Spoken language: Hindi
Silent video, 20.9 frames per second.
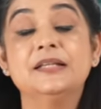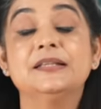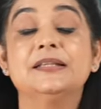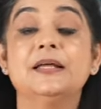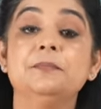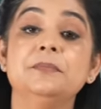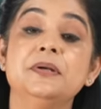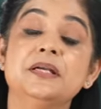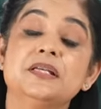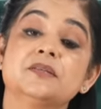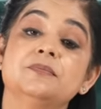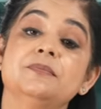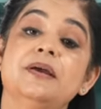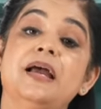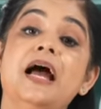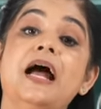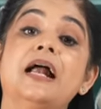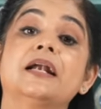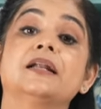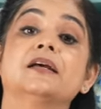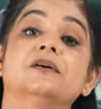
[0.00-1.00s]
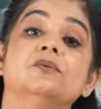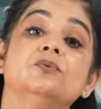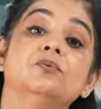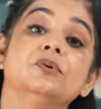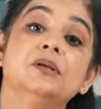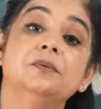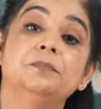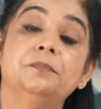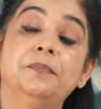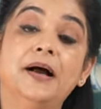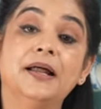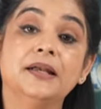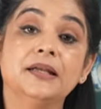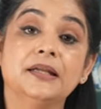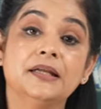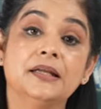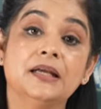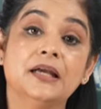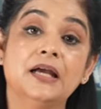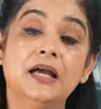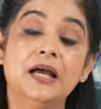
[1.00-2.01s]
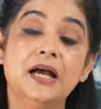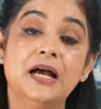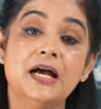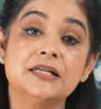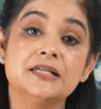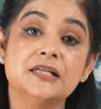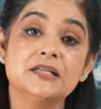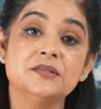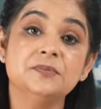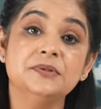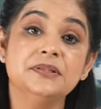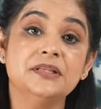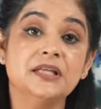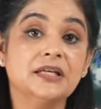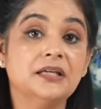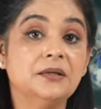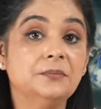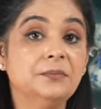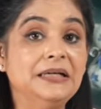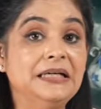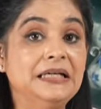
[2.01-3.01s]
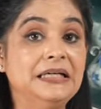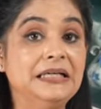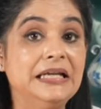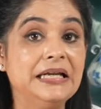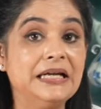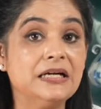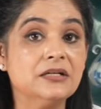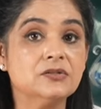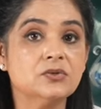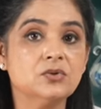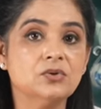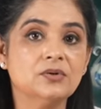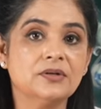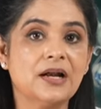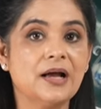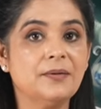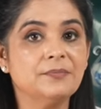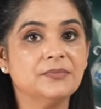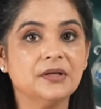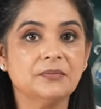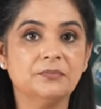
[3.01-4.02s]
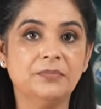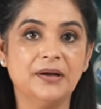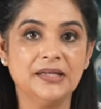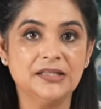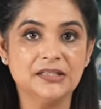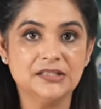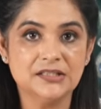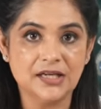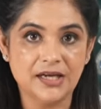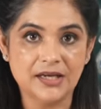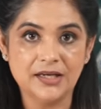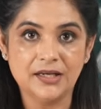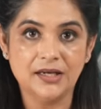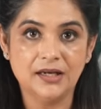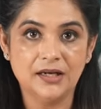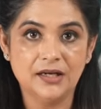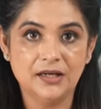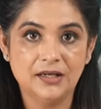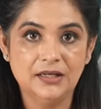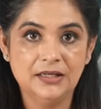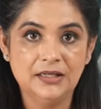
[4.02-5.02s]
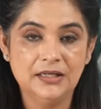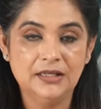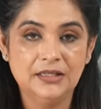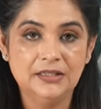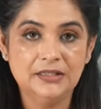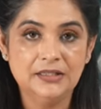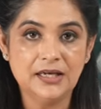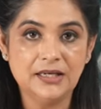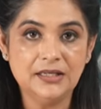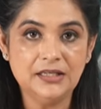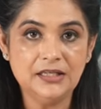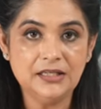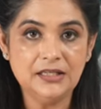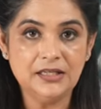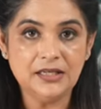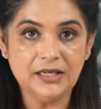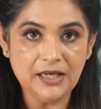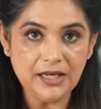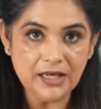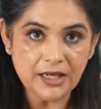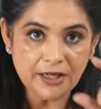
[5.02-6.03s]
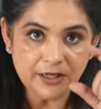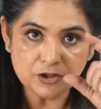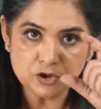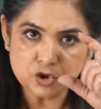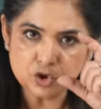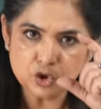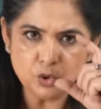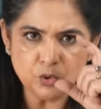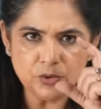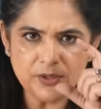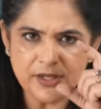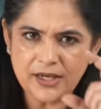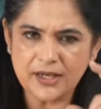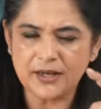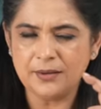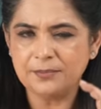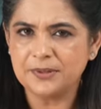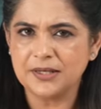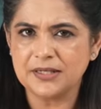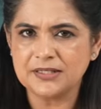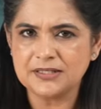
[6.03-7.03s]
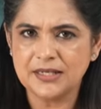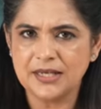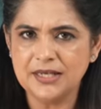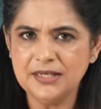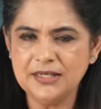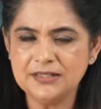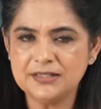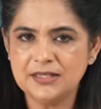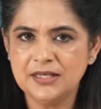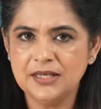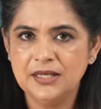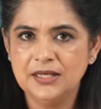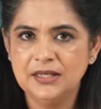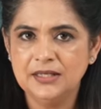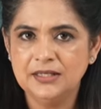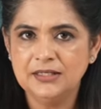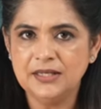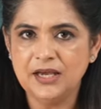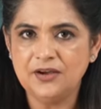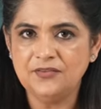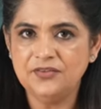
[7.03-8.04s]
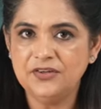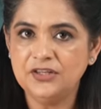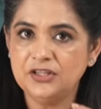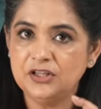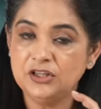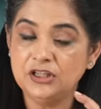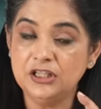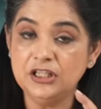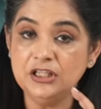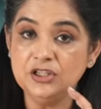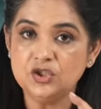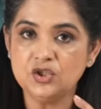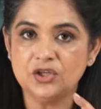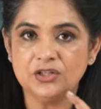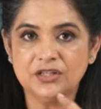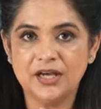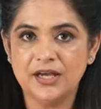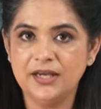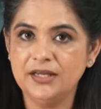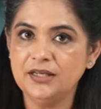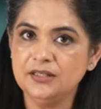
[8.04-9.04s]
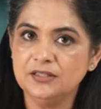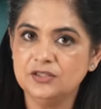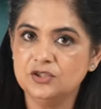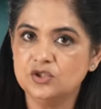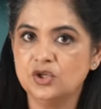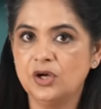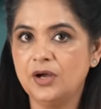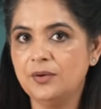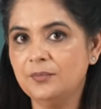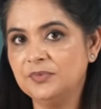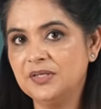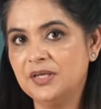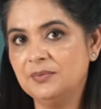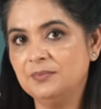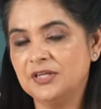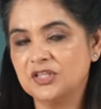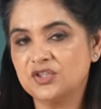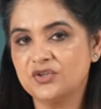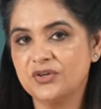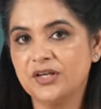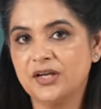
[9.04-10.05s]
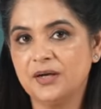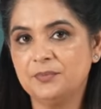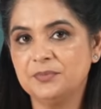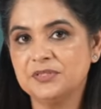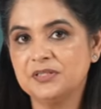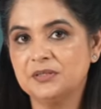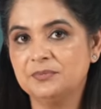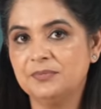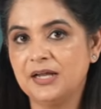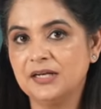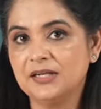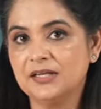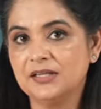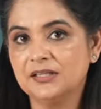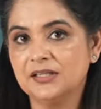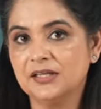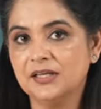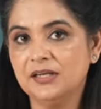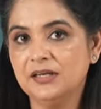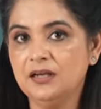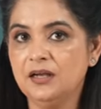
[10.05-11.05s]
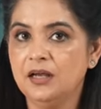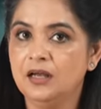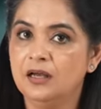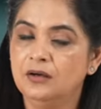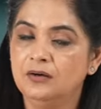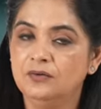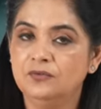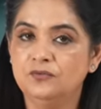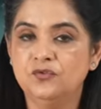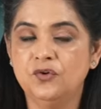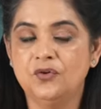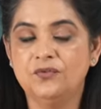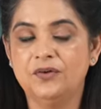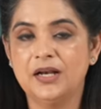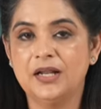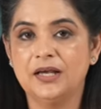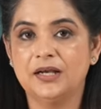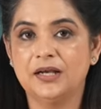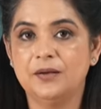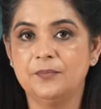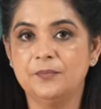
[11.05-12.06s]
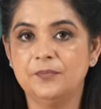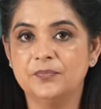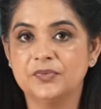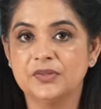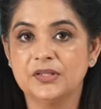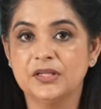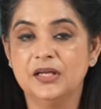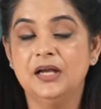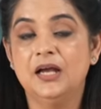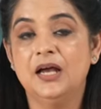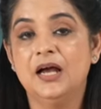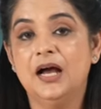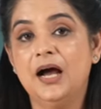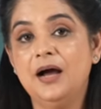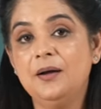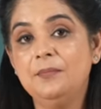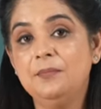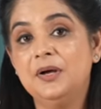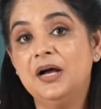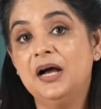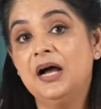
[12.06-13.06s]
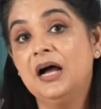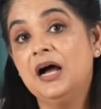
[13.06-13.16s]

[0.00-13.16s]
तब मैं इसमें ऐड करूँगी पानी अच्छा इसमें तकरीबन 150 ग्राम तक पानी जाएगा यानी कि एक छोटे कप का साइज़ या फिर तीन चौथाई जो हम ये मेजरिंग कप इस्तेमाल करते हैं ना वो वाला कप अब